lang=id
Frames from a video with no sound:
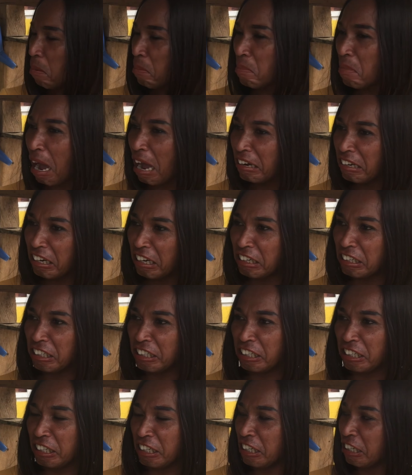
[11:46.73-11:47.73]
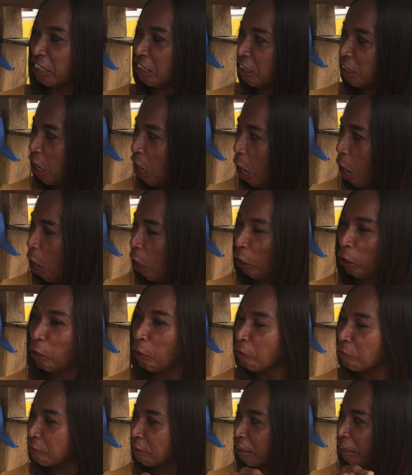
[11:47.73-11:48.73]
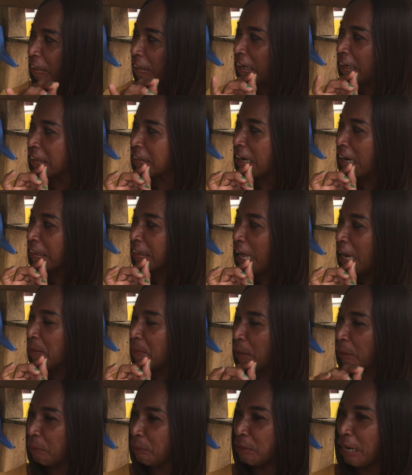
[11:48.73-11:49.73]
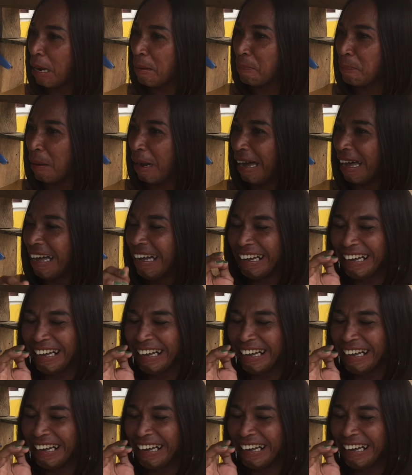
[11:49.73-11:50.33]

Manis lobster dan gatang ini dapat